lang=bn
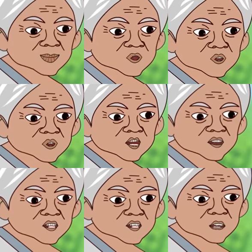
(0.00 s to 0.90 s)

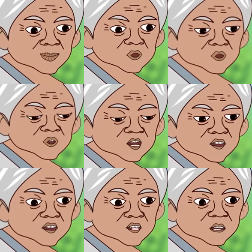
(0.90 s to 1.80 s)
পুকুরের পাড় থেকে
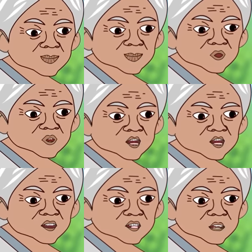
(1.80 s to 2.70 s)
একটু দূরে
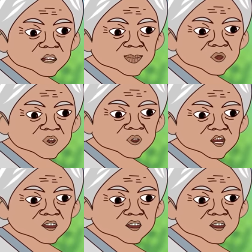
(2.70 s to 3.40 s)
খামার করতে পারতি